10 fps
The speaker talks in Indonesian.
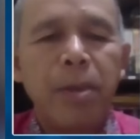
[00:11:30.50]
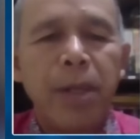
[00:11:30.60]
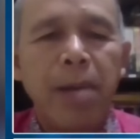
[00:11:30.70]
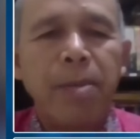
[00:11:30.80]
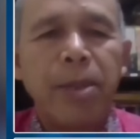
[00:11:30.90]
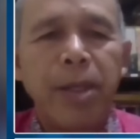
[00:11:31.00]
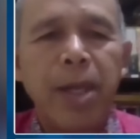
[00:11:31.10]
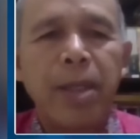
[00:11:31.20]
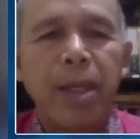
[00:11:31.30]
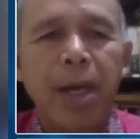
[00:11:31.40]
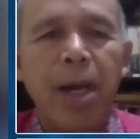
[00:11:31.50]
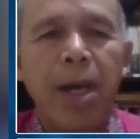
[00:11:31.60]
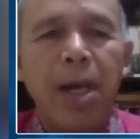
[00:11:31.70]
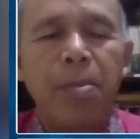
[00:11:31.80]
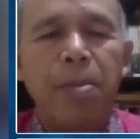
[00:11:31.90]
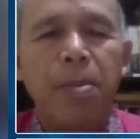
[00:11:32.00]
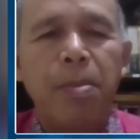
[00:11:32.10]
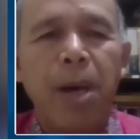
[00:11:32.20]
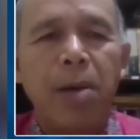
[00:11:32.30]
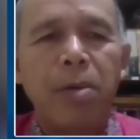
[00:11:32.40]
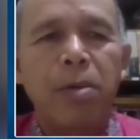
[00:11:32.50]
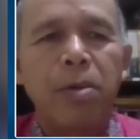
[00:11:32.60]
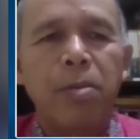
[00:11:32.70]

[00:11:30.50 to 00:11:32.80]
dia mestinya tidak mau